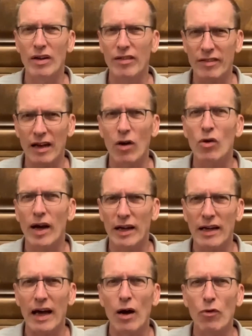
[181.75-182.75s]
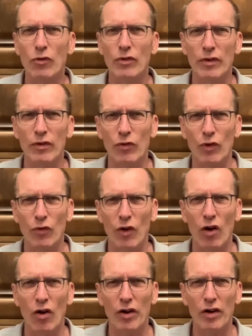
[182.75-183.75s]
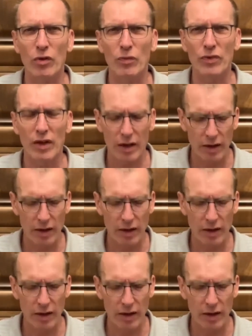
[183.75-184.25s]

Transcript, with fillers: ist auch ein laufendes Verfahren und